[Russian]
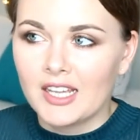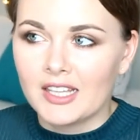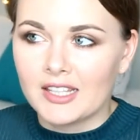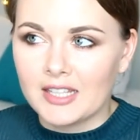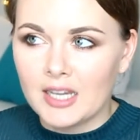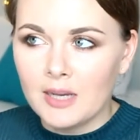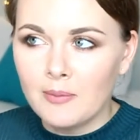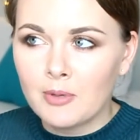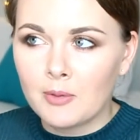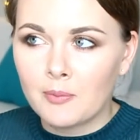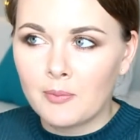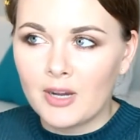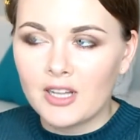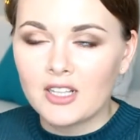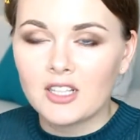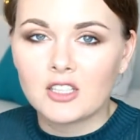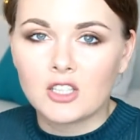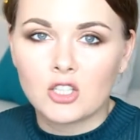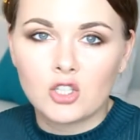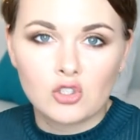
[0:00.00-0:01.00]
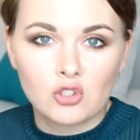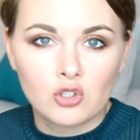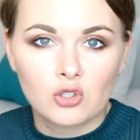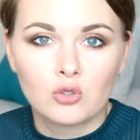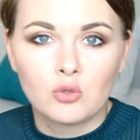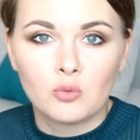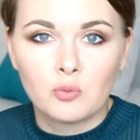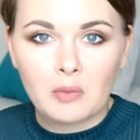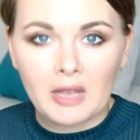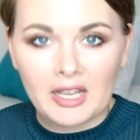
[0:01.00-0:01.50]
Я попала на
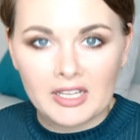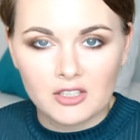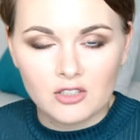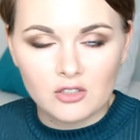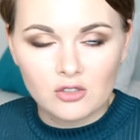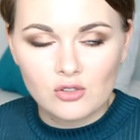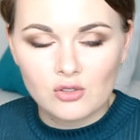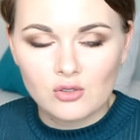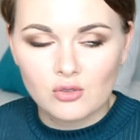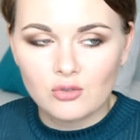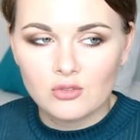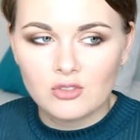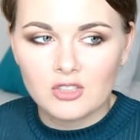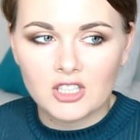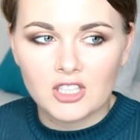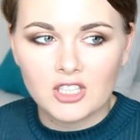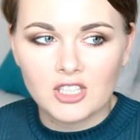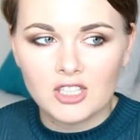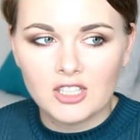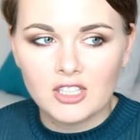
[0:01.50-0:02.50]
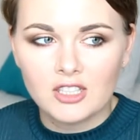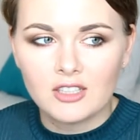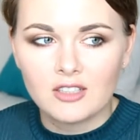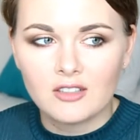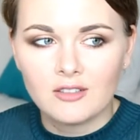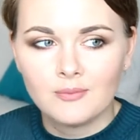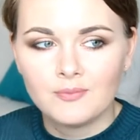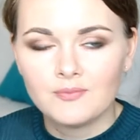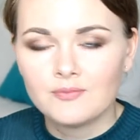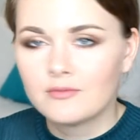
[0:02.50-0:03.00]
Черную Пятницу
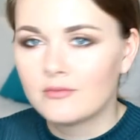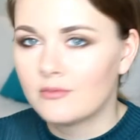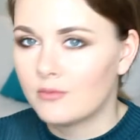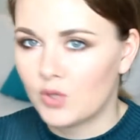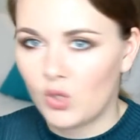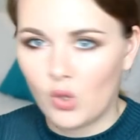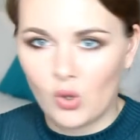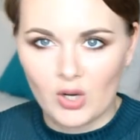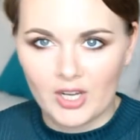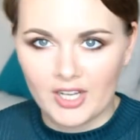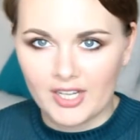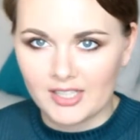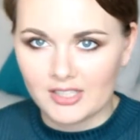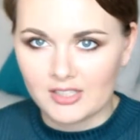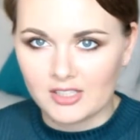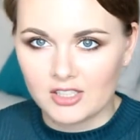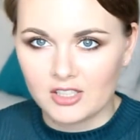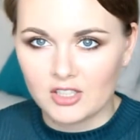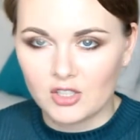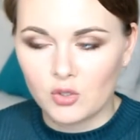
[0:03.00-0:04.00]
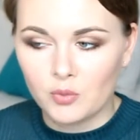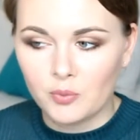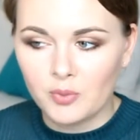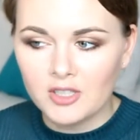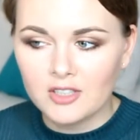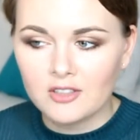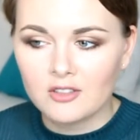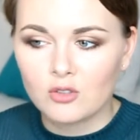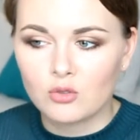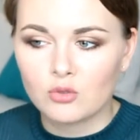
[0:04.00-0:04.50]
и многое хотела
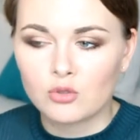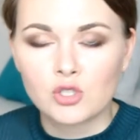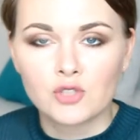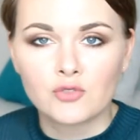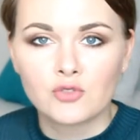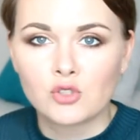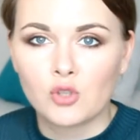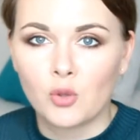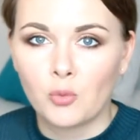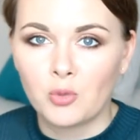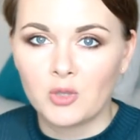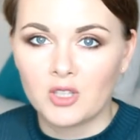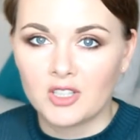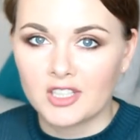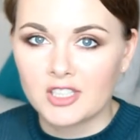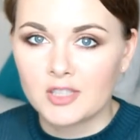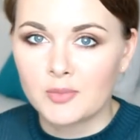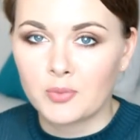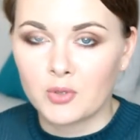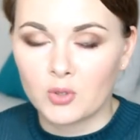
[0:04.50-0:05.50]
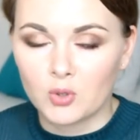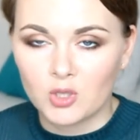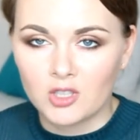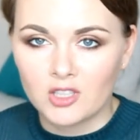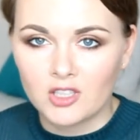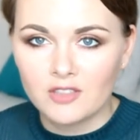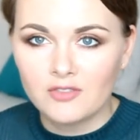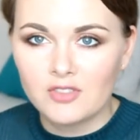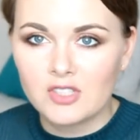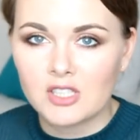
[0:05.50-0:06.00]
купить, но уже все было
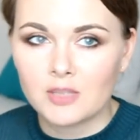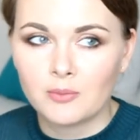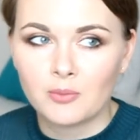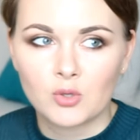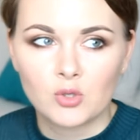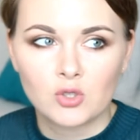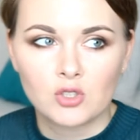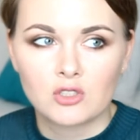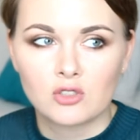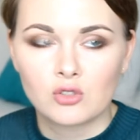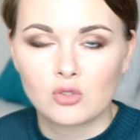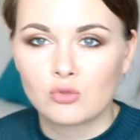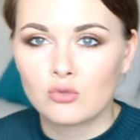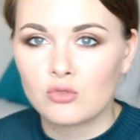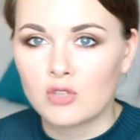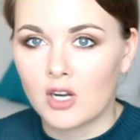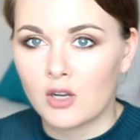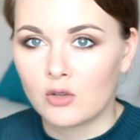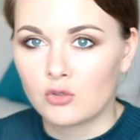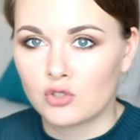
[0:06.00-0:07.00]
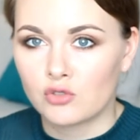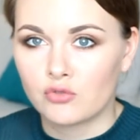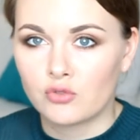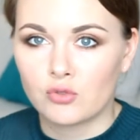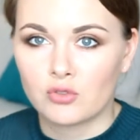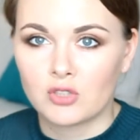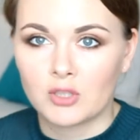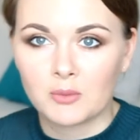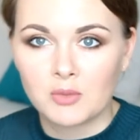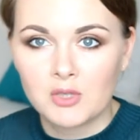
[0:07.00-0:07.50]
распродано, все просто с утра уже
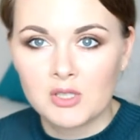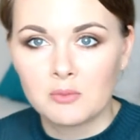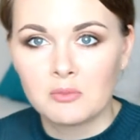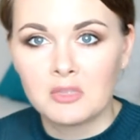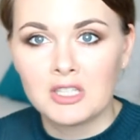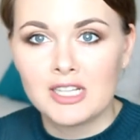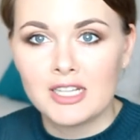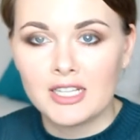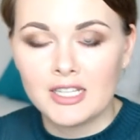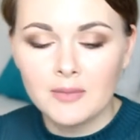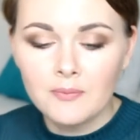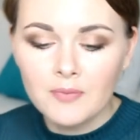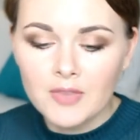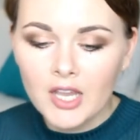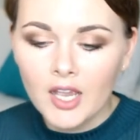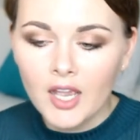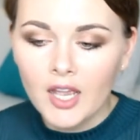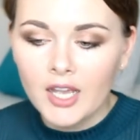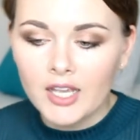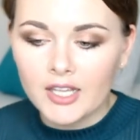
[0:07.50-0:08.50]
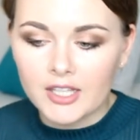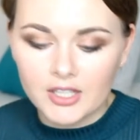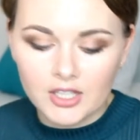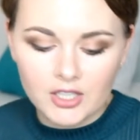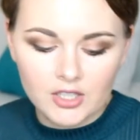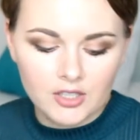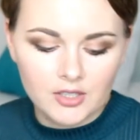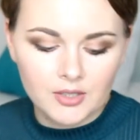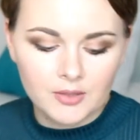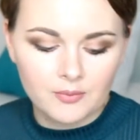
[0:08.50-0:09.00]
все там смели.
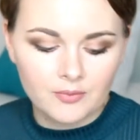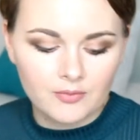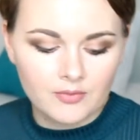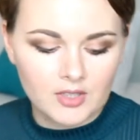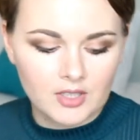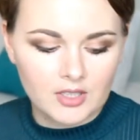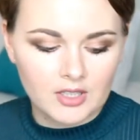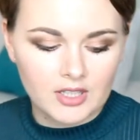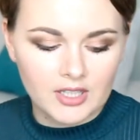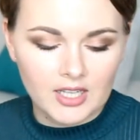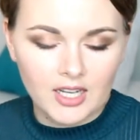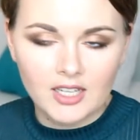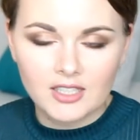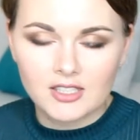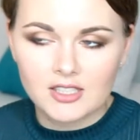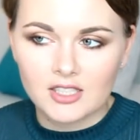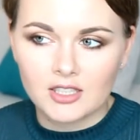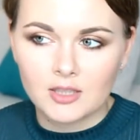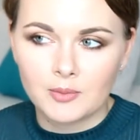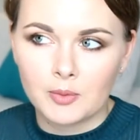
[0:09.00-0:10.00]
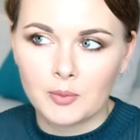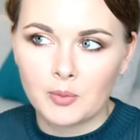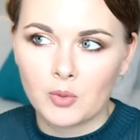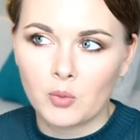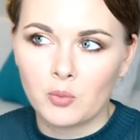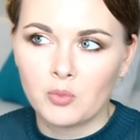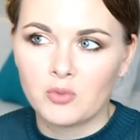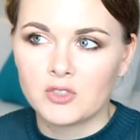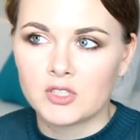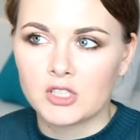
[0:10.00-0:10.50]
И я хотела
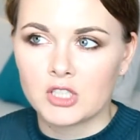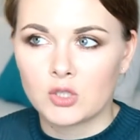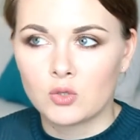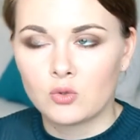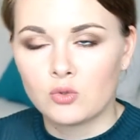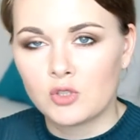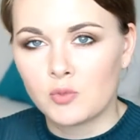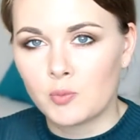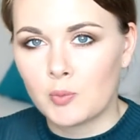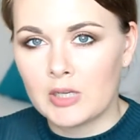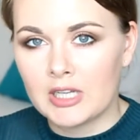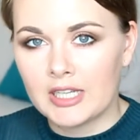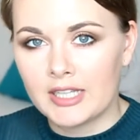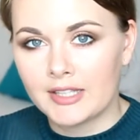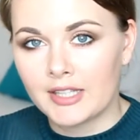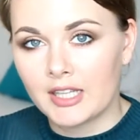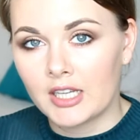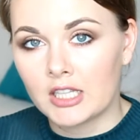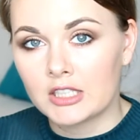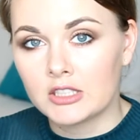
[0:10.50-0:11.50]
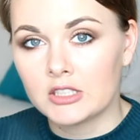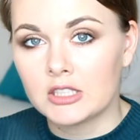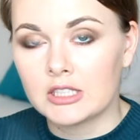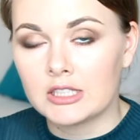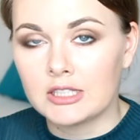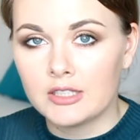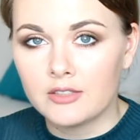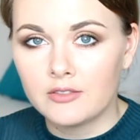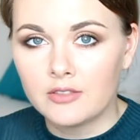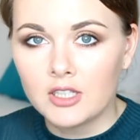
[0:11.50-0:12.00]
попробовать одну из палеток от
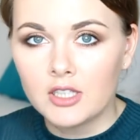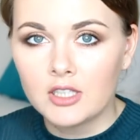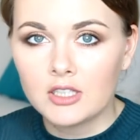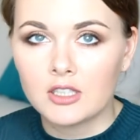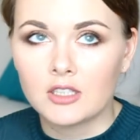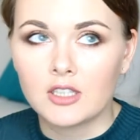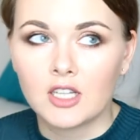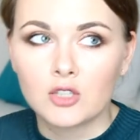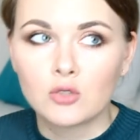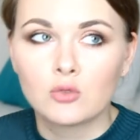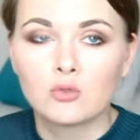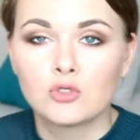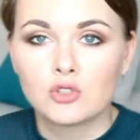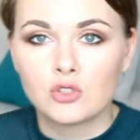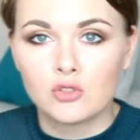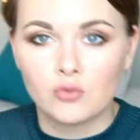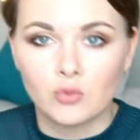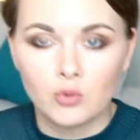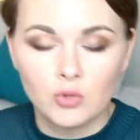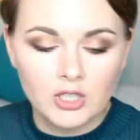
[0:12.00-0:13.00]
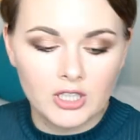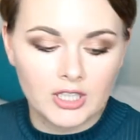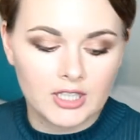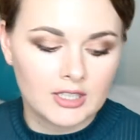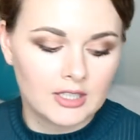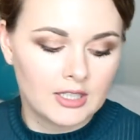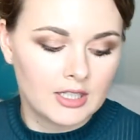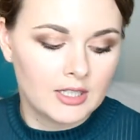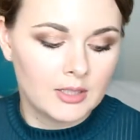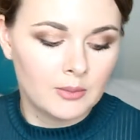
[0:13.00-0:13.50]
The Eva, одну из двух,
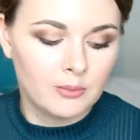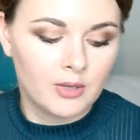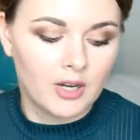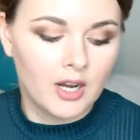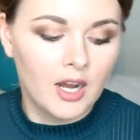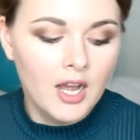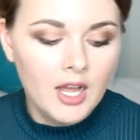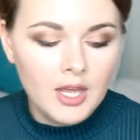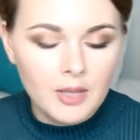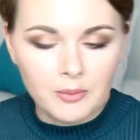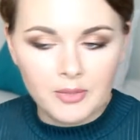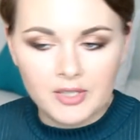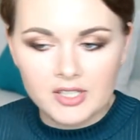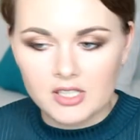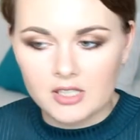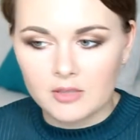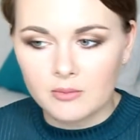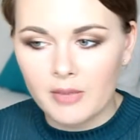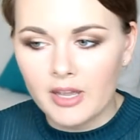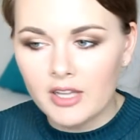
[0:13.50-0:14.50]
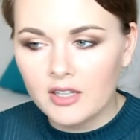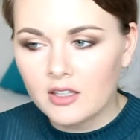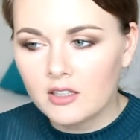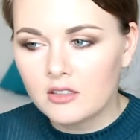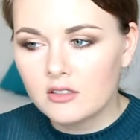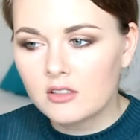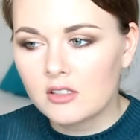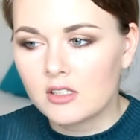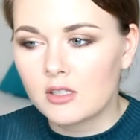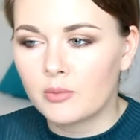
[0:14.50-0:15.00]
это либо Mixed
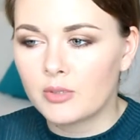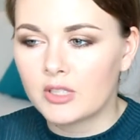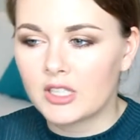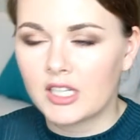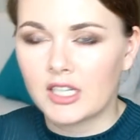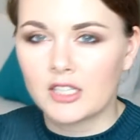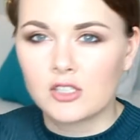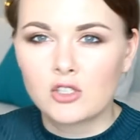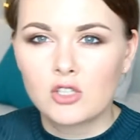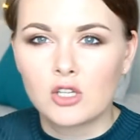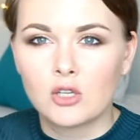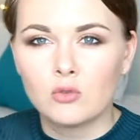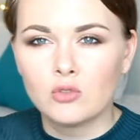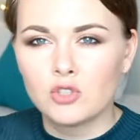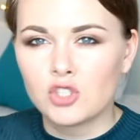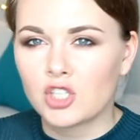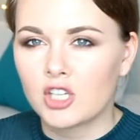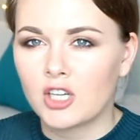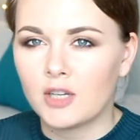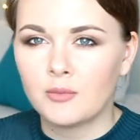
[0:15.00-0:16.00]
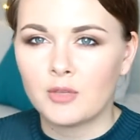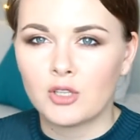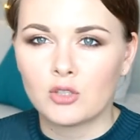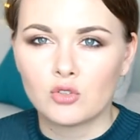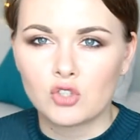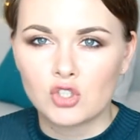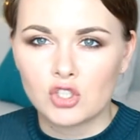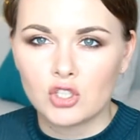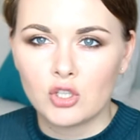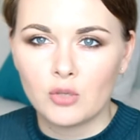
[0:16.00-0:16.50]
Metals, либо такая с ключиком, я
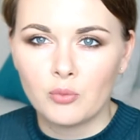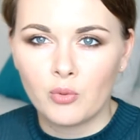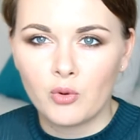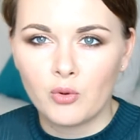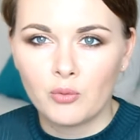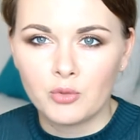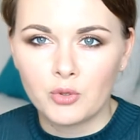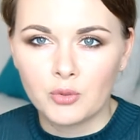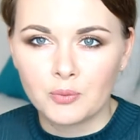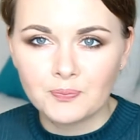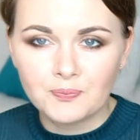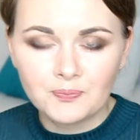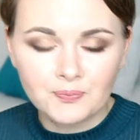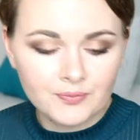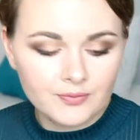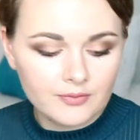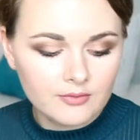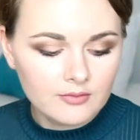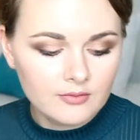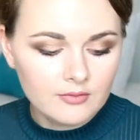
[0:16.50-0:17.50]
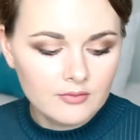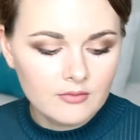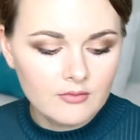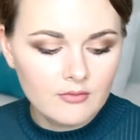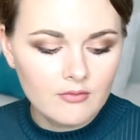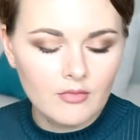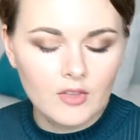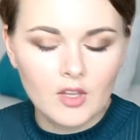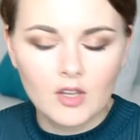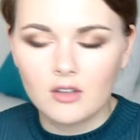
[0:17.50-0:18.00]
точно не помню,
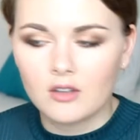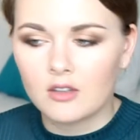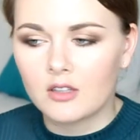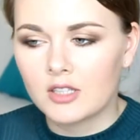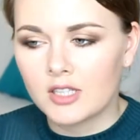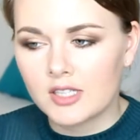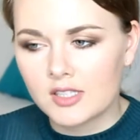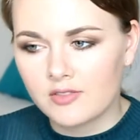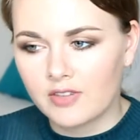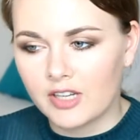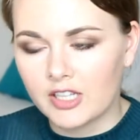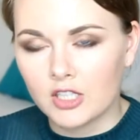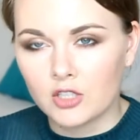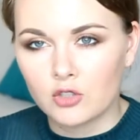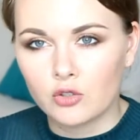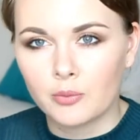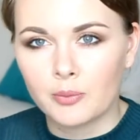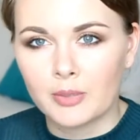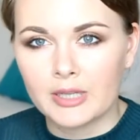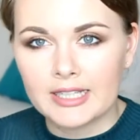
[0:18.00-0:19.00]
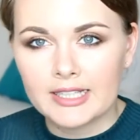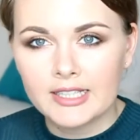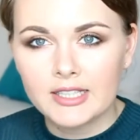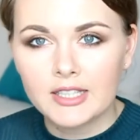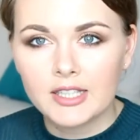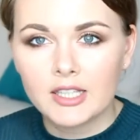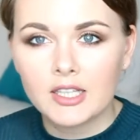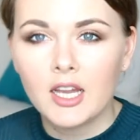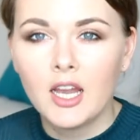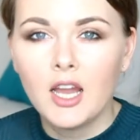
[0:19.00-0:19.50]
Э, название той
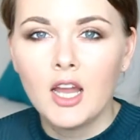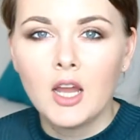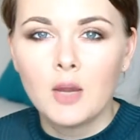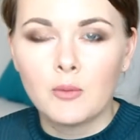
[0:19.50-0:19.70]
палетки.